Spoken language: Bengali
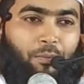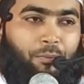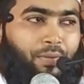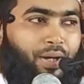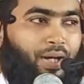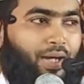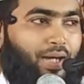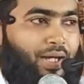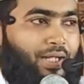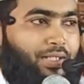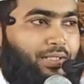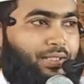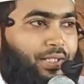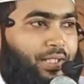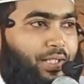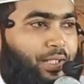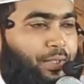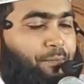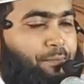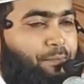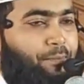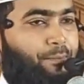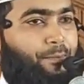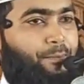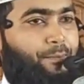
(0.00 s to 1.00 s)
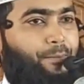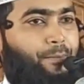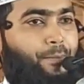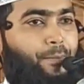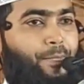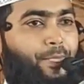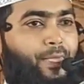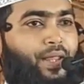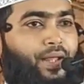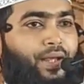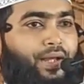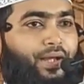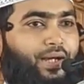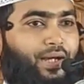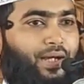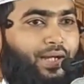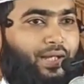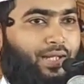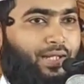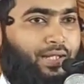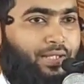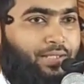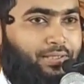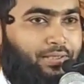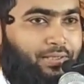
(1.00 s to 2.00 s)
মা হাজেরা
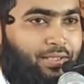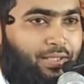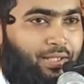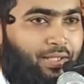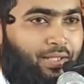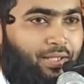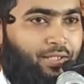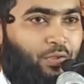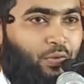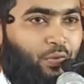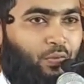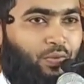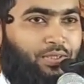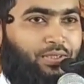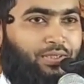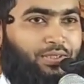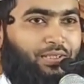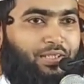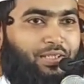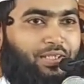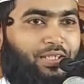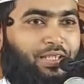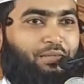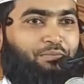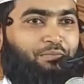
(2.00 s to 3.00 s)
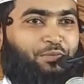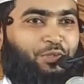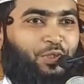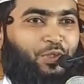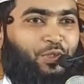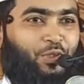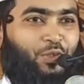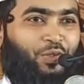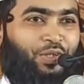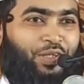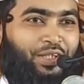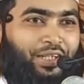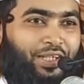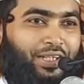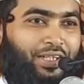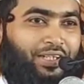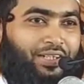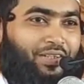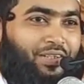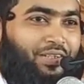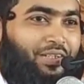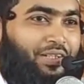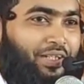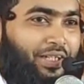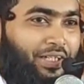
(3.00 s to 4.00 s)
আলাই সালাতাম যখন
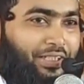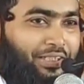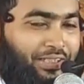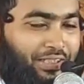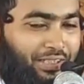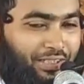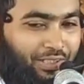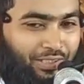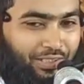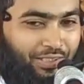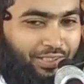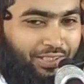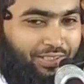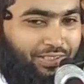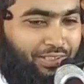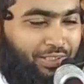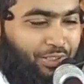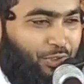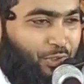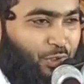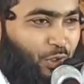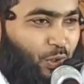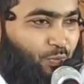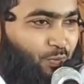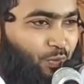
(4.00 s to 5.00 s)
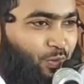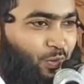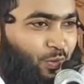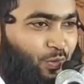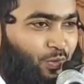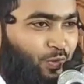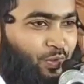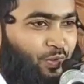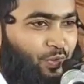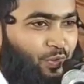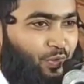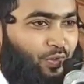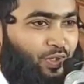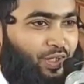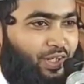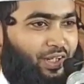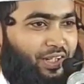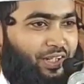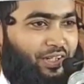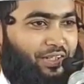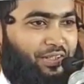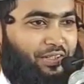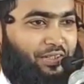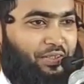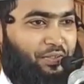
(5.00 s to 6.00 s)
এসে এ দৃশ্য অবলোকন
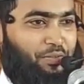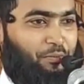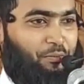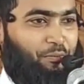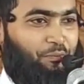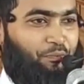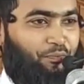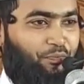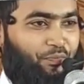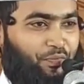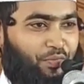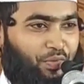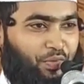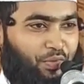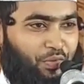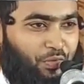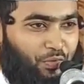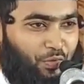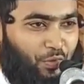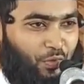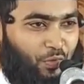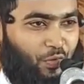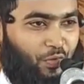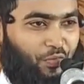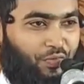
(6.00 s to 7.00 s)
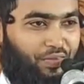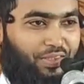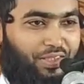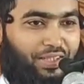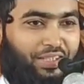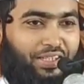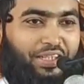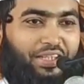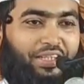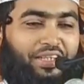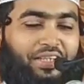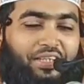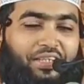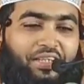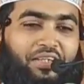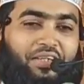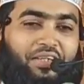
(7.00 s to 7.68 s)
করলেন তখন তিনি